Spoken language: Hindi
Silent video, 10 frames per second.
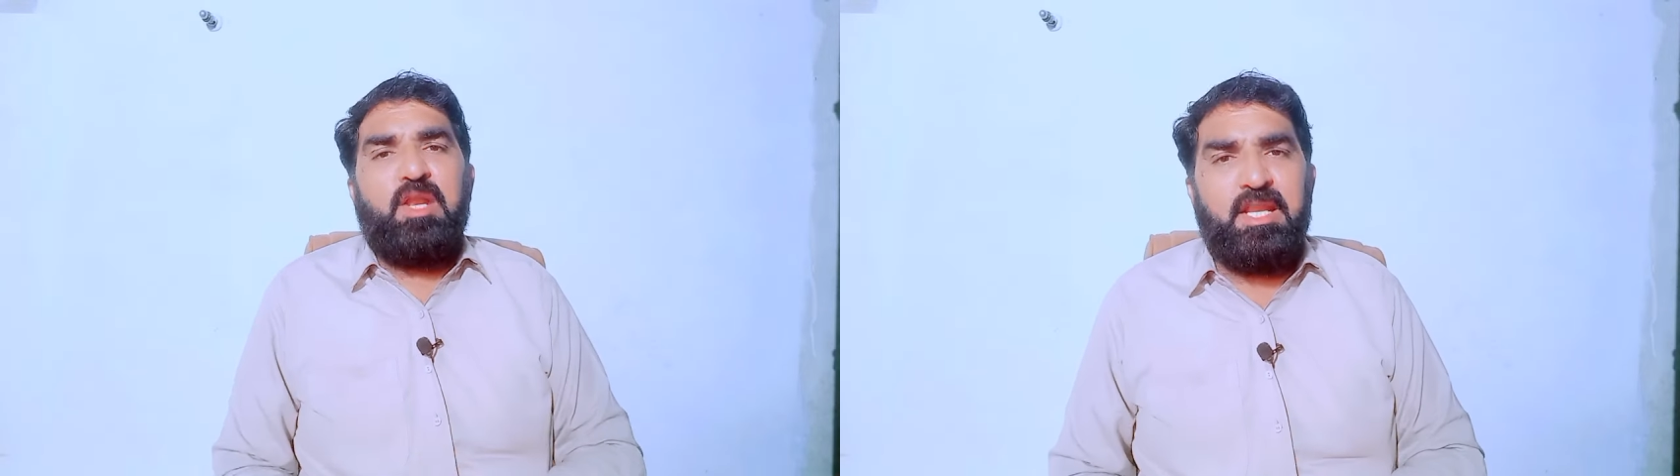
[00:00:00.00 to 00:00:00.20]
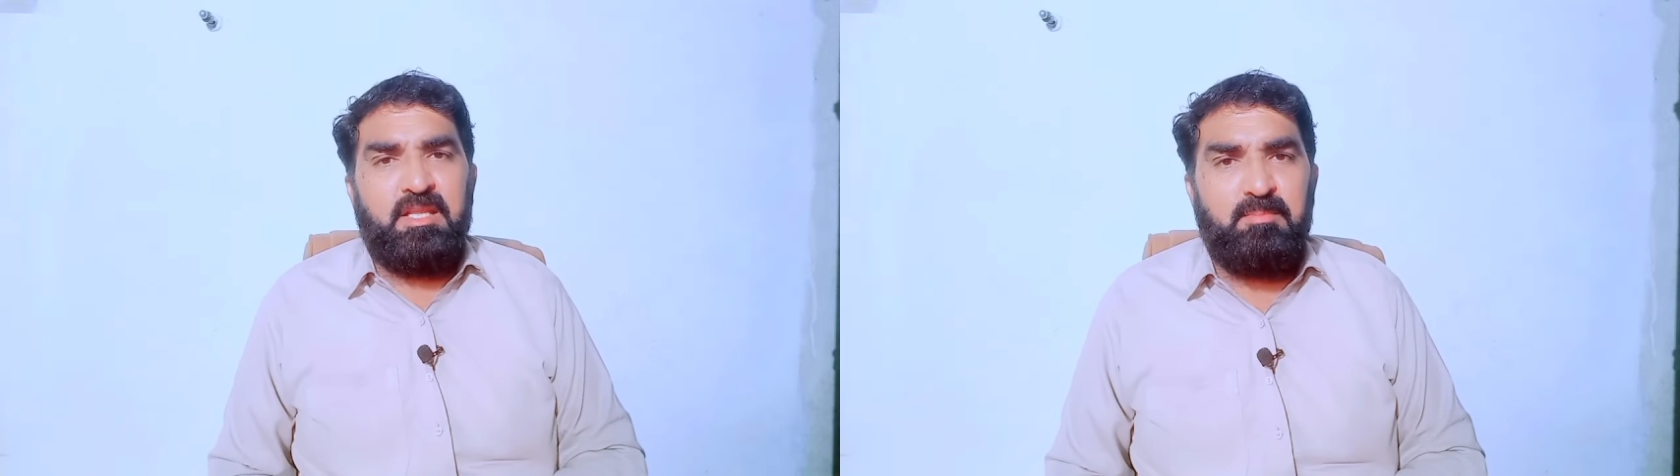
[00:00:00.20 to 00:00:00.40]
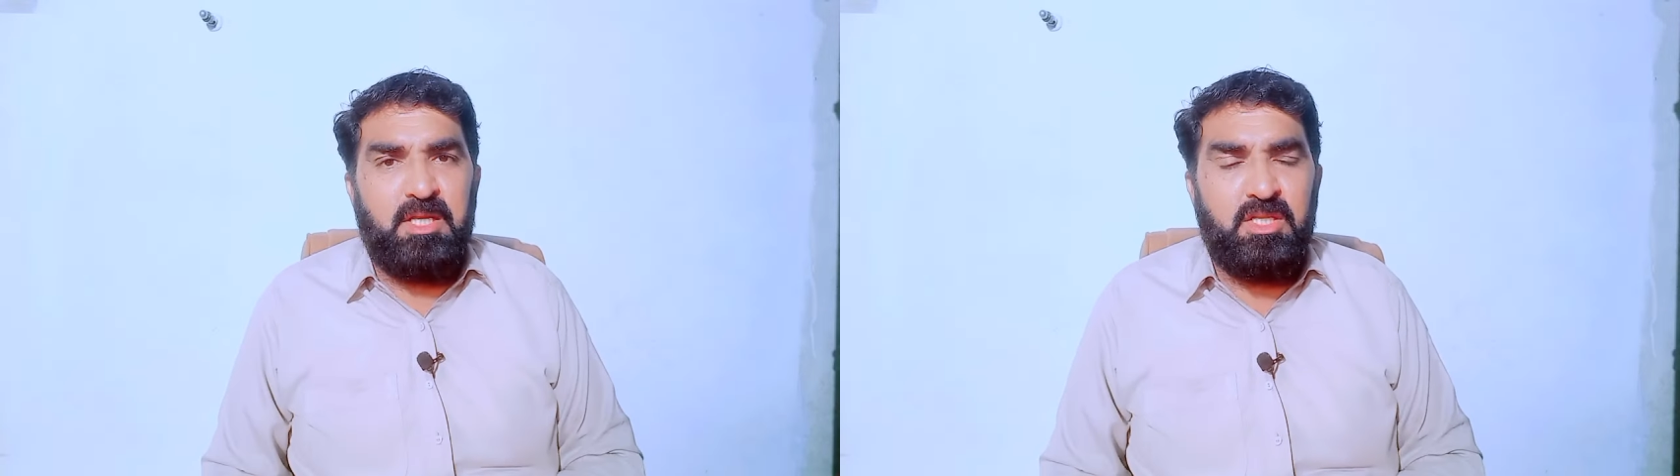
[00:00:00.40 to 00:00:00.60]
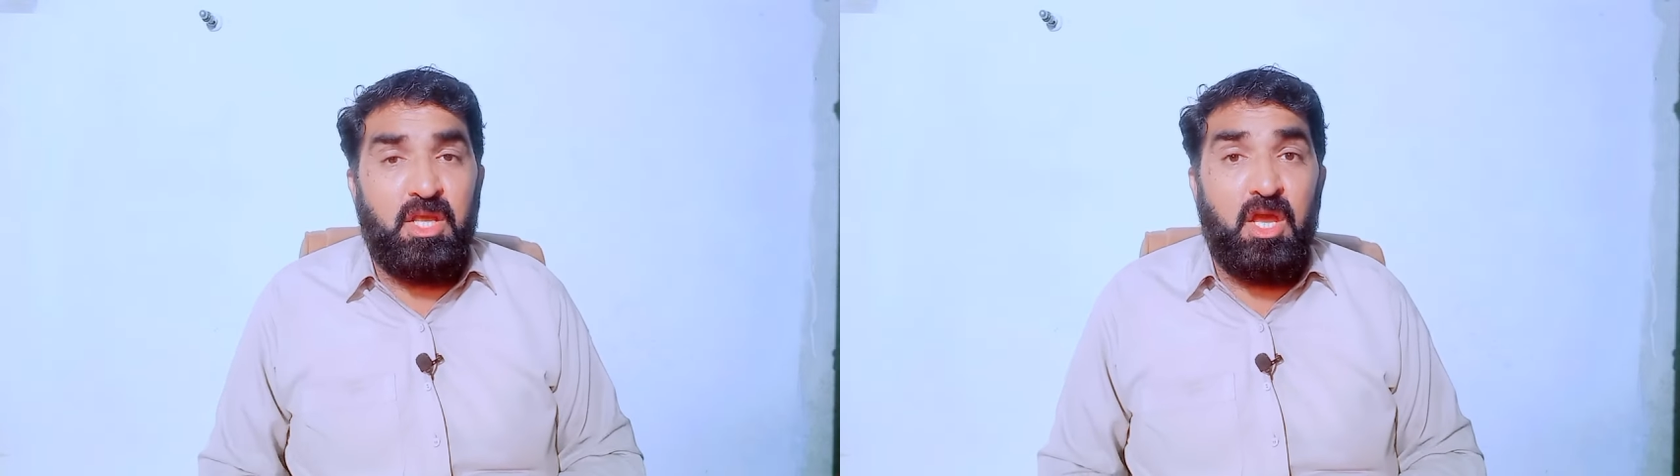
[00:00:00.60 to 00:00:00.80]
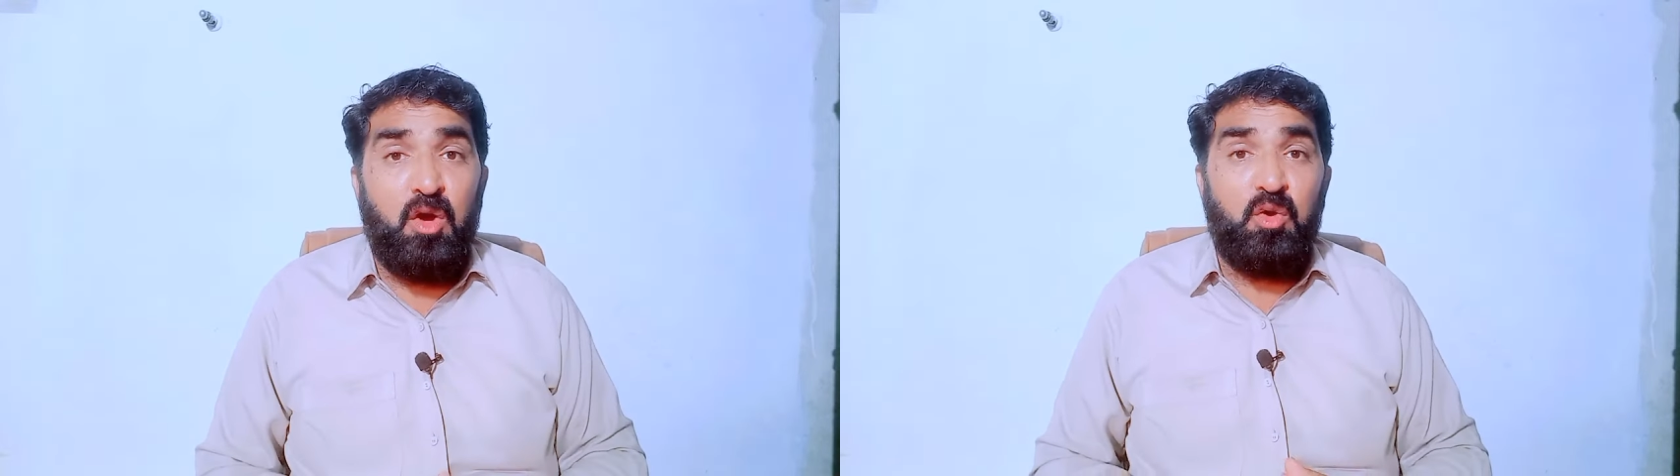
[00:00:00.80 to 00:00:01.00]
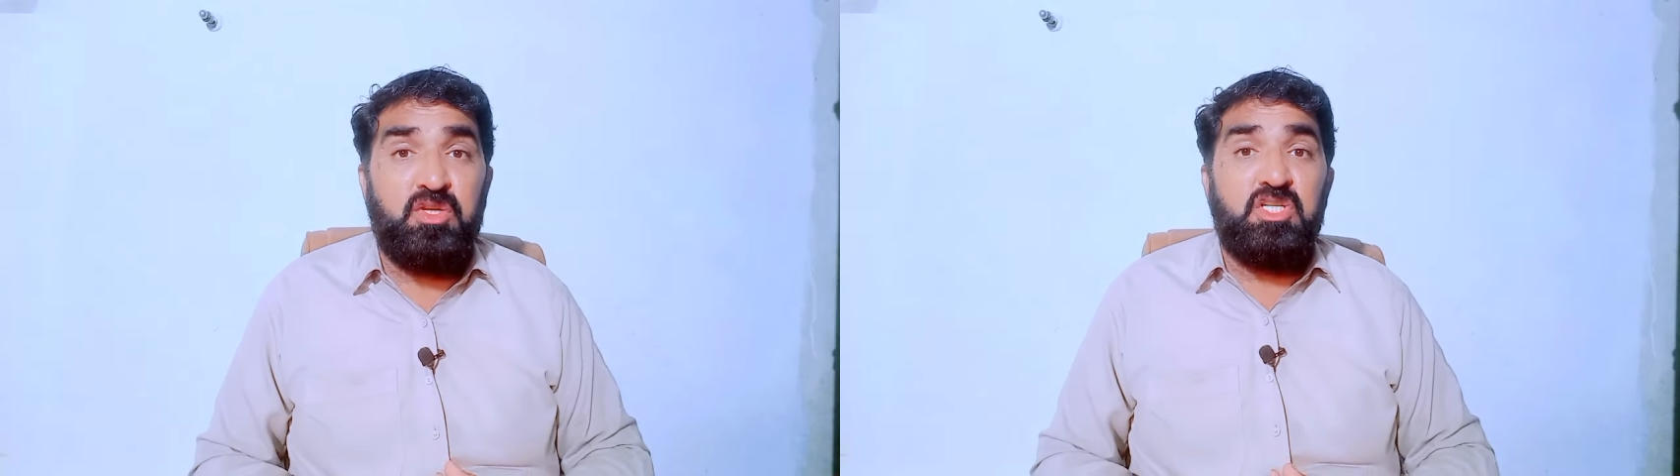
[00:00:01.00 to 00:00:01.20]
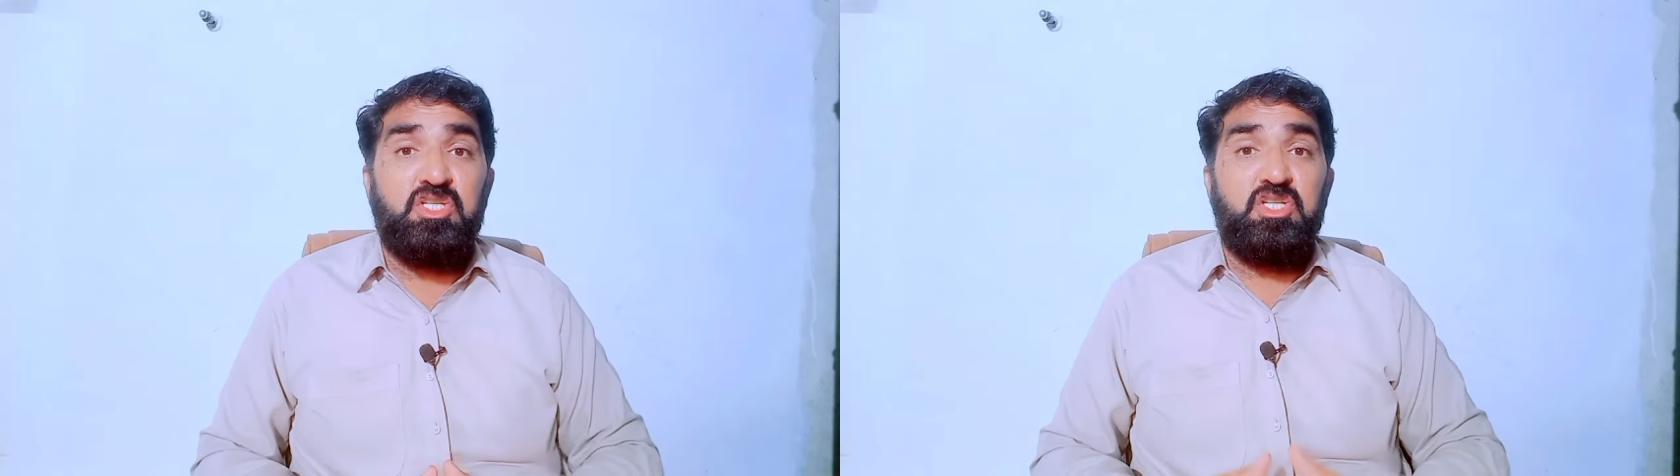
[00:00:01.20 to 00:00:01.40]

लानत भेज रही है और ये